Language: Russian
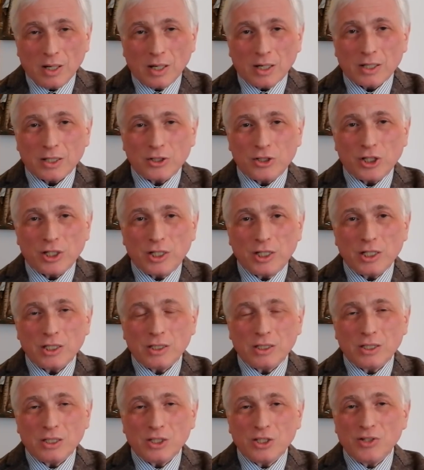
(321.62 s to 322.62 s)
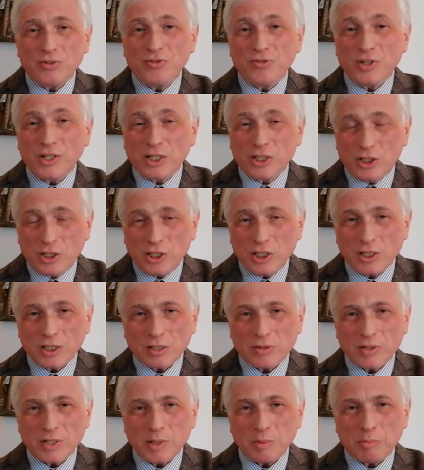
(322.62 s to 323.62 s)
А чекисты
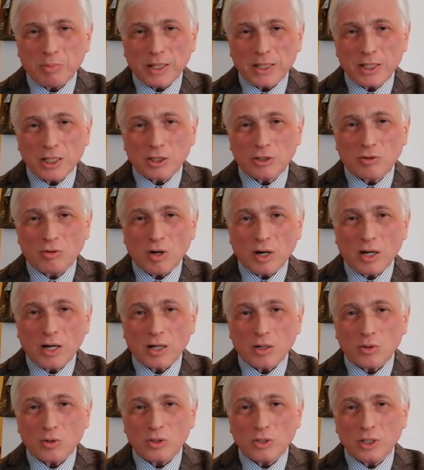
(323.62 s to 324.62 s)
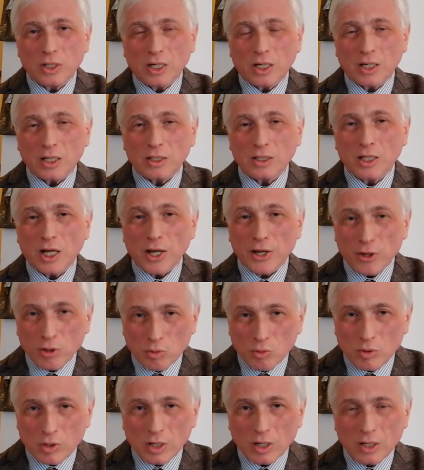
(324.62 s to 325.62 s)
зафиксировали поездку огородника на
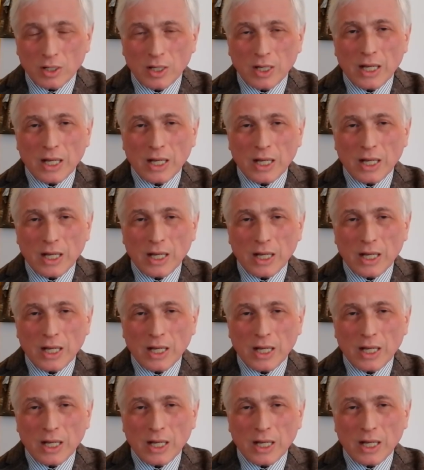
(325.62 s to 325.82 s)
юг